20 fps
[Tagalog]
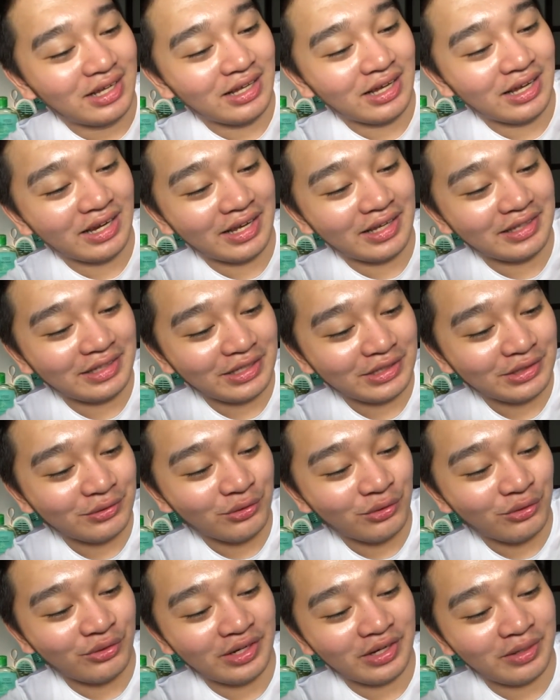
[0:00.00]
Nakalagay
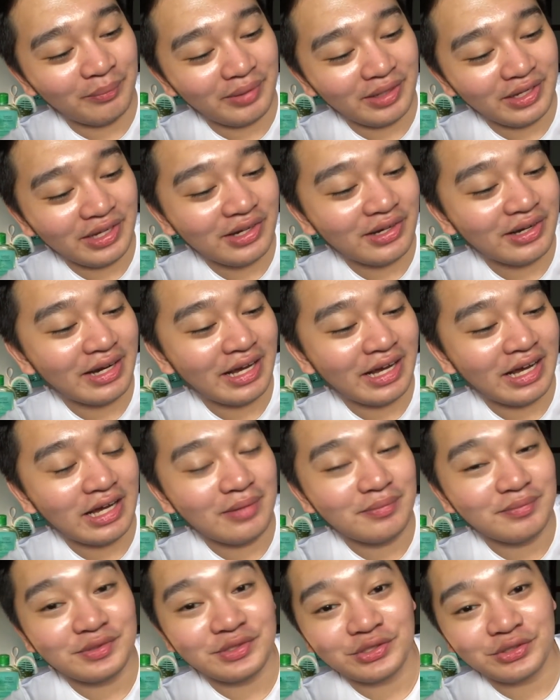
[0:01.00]
dito kung ilang
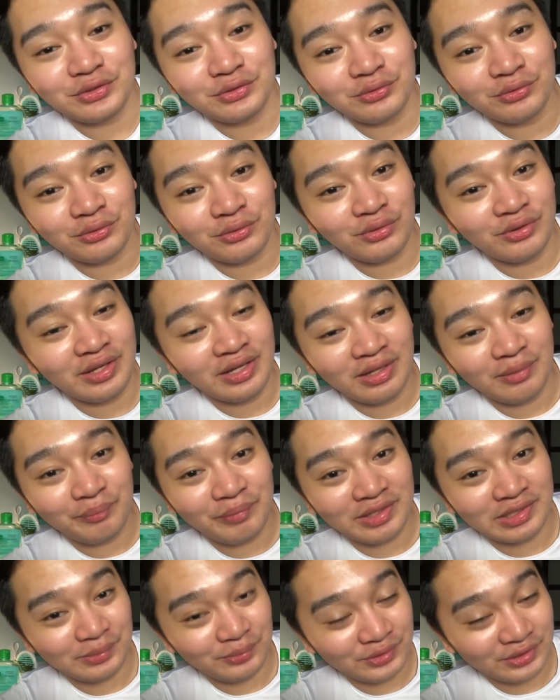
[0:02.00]
milligrams, yung kung ilang
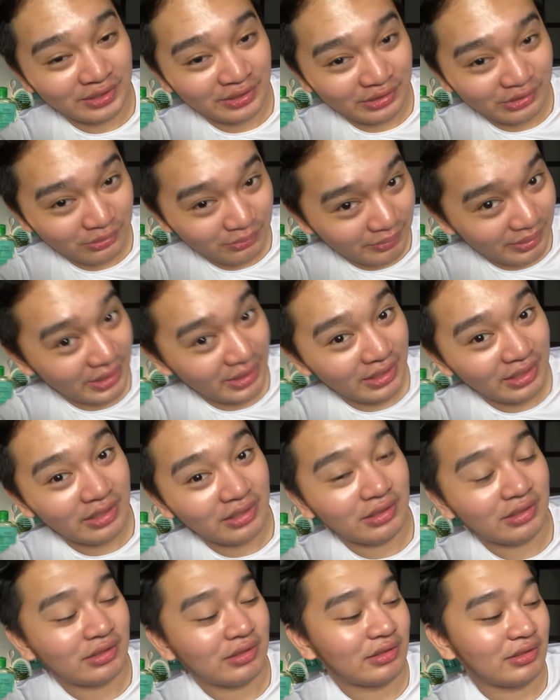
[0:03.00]
best mo siya
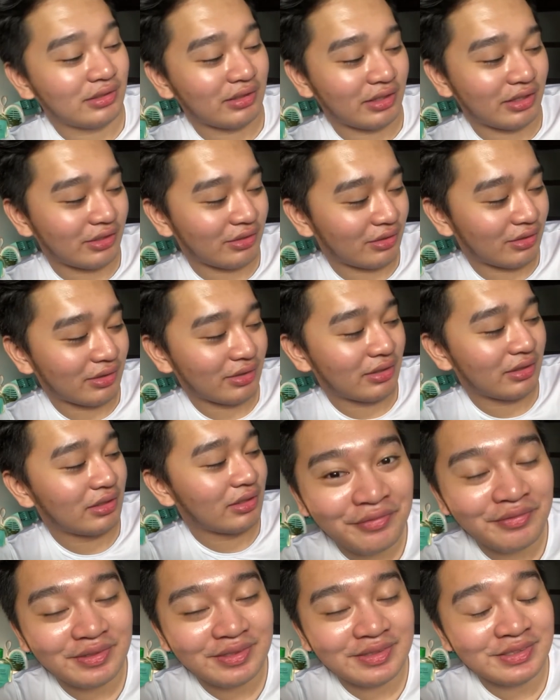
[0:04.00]
inumin, ganon.
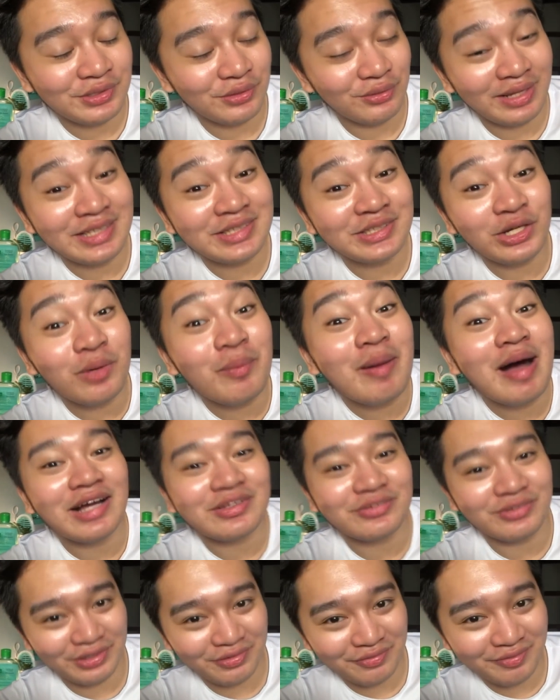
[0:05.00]
So let's go
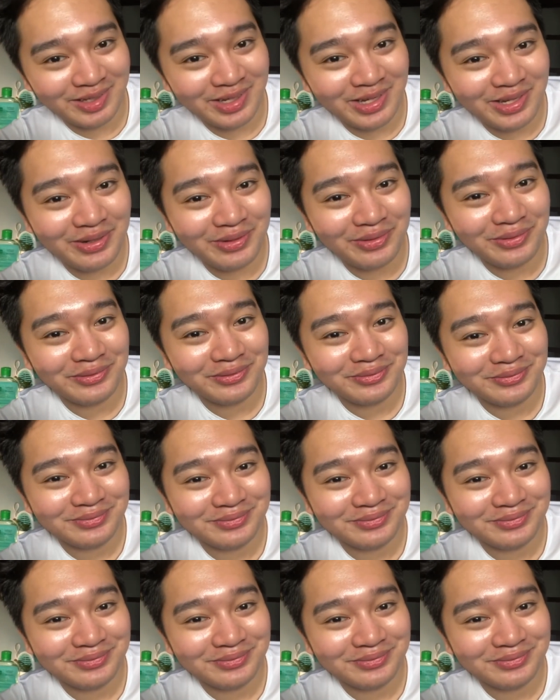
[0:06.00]
back to the video.